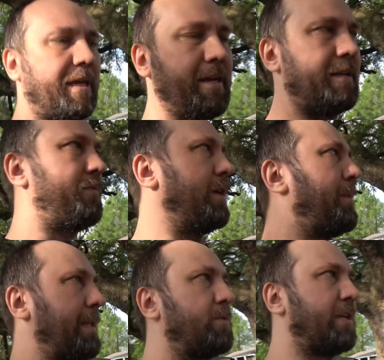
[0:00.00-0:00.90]
mnie, no i
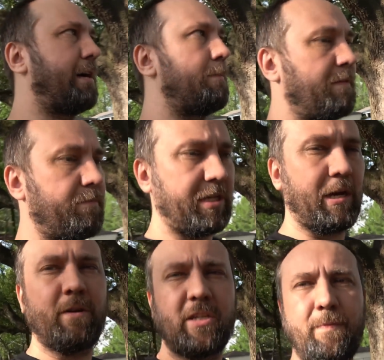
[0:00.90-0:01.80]
potem przyjechała,
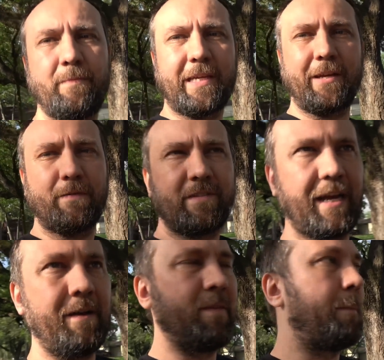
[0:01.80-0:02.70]
przyjechał właśnie po mnie
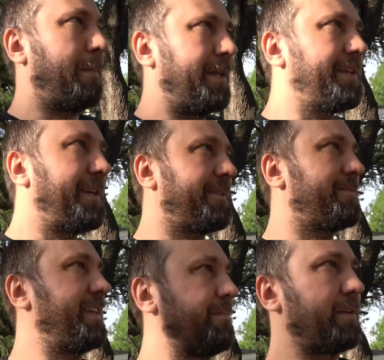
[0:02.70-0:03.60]
kierowca, pani
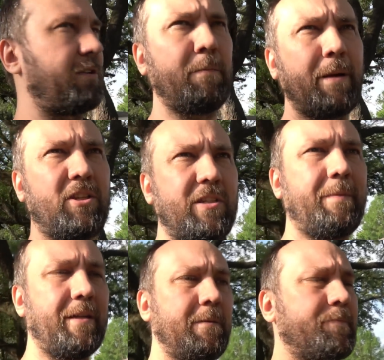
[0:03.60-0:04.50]
kierowca, bardzo sympatyczna
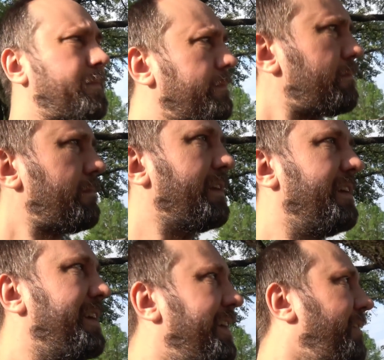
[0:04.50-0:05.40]
pani.
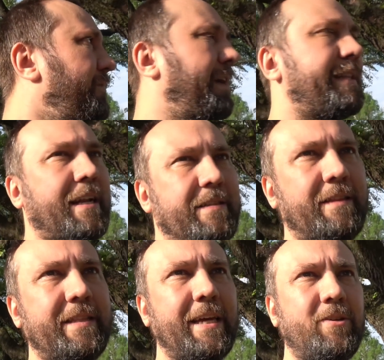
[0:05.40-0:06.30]
No i teraz
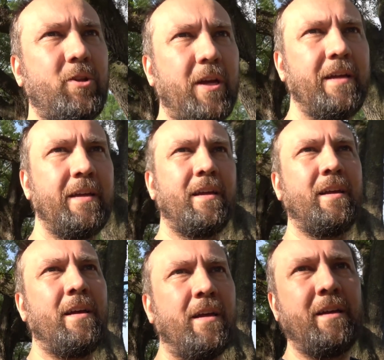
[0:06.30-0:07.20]
ten test
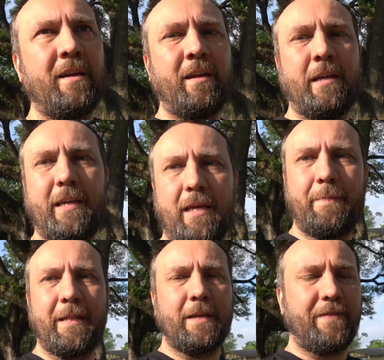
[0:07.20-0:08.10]
i
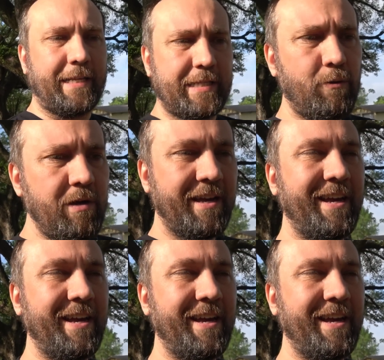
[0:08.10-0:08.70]
będę wracał.